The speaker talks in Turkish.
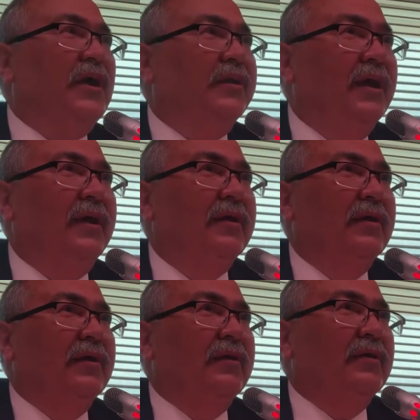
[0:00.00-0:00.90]
düzende
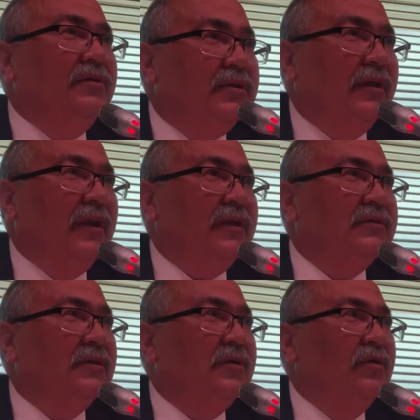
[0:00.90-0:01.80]
insanlar
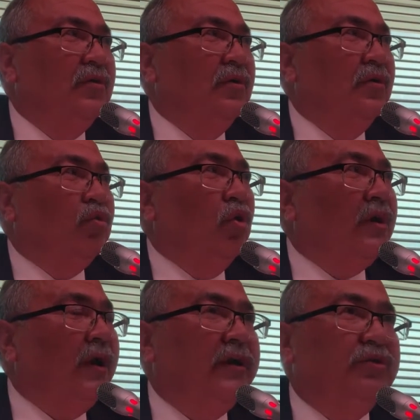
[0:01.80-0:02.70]

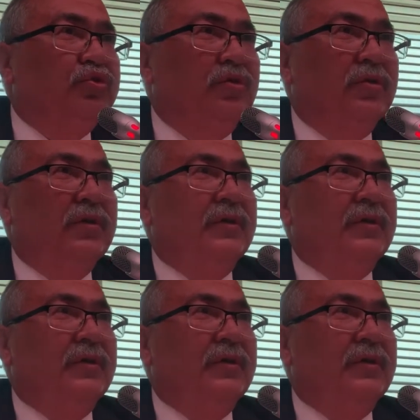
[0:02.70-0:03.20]
korkarak yaşıyor.